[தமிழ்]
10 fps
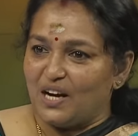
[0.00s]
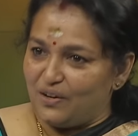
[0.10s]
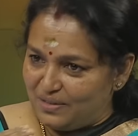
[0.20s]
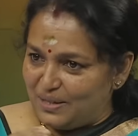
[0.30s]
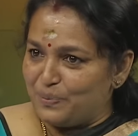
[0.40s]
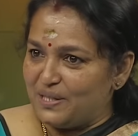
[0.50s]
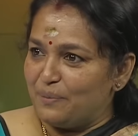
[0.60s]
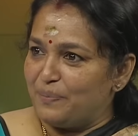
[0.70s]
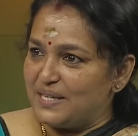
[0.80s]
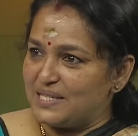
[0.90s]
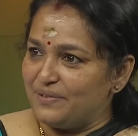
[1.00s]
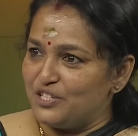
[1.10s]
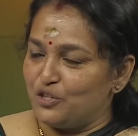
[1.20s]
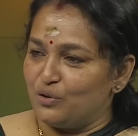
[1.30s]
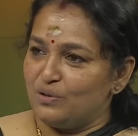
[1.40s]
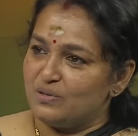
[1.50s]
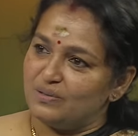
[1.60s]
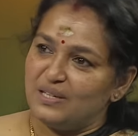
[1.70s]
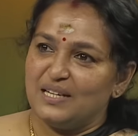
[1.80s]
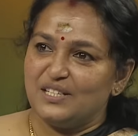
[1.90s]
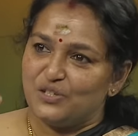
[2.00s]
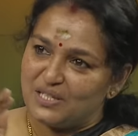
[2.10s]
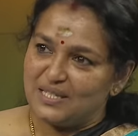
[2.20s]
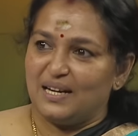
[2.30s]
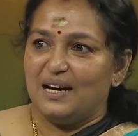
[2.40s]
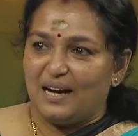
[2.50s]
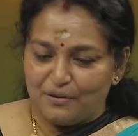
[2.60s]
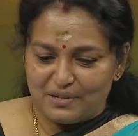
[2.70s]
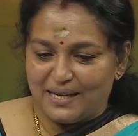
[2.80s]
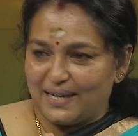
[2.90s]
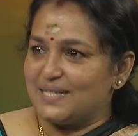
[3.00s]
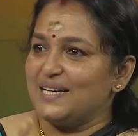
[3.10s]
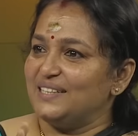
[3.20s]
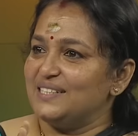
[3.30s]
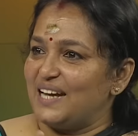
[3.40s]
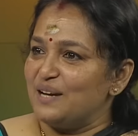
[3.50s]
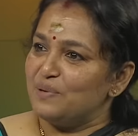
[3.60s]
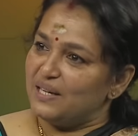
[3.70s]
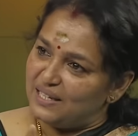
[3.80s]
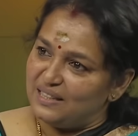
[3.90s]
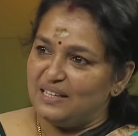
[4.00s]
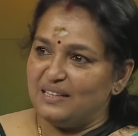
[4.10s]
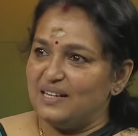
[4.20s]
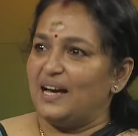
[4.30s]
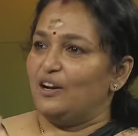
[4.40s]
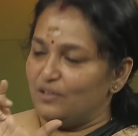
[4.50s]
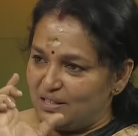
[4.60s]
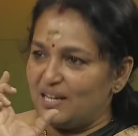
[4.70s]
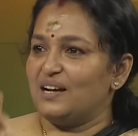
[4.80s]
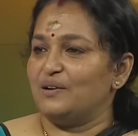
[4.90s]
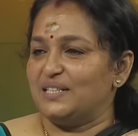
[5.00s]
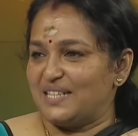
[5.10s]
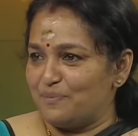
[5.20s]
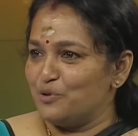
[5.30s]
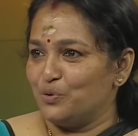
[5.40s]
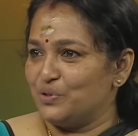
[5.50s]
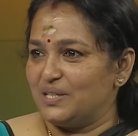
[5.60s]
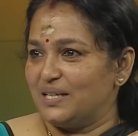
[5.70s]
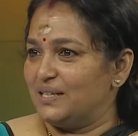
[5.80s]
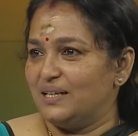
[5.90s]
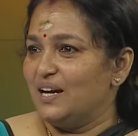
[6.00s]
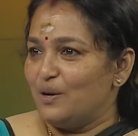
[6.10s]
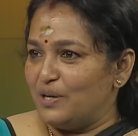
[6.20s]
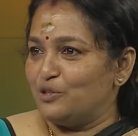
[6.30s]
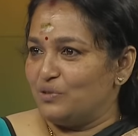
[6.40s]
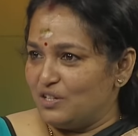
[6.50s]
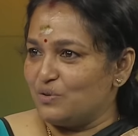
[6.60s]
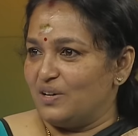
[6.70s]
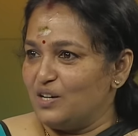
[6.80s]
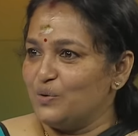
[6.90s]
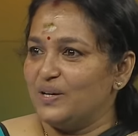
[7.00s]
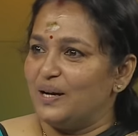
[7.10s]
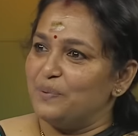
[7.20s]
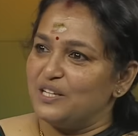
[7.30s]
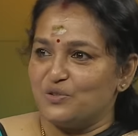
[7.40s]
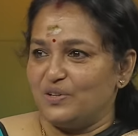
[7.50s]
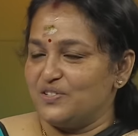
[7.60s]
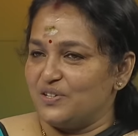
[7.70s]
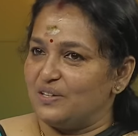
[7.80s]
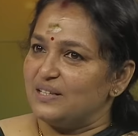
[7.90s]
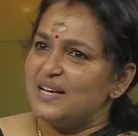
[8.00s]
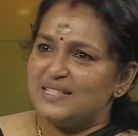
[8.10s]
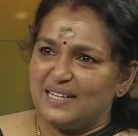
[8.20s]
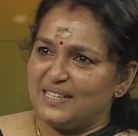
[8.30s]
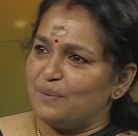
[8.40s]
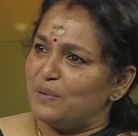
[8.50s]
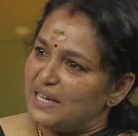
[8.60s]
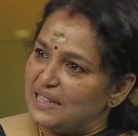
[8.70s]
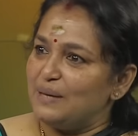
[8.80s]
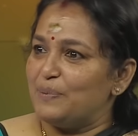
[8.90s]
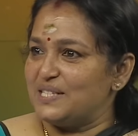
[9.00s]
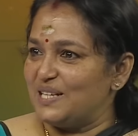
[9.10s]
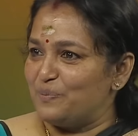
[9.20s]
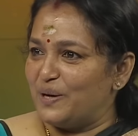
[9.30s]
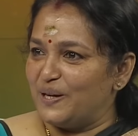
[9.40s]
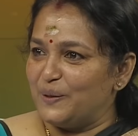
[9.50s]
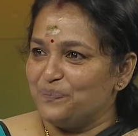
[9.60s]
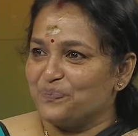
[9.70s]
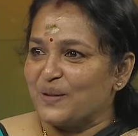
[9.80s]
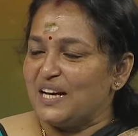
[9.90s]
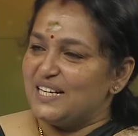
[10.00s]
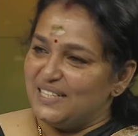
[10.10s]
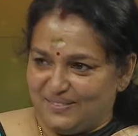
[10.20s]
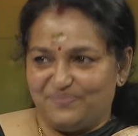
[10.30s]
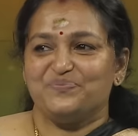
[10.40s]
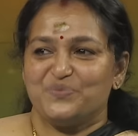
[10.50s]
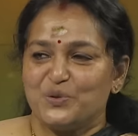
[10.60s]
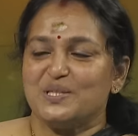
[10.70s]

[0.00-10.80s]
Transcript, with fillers: அவங்கள இப்படி தான் பேச வச்சுருக்கோம் ஸோ நீங்கள் ஜஸ்ட் அவர் கரெக்டாக அந்த டைமிங்கில் இந்த இந்த டைலாக் தான் அந்த டைமிங் கொடுத்துருக்கு ஒன் டூ த்ரீ சொன்னால் கூட அப்படின்னு சொல்லி வச்சுருக்காரு சில டைமில் ஹிந்தி பேசியிருப்பாங்க ஓகே ஓகே ஸோ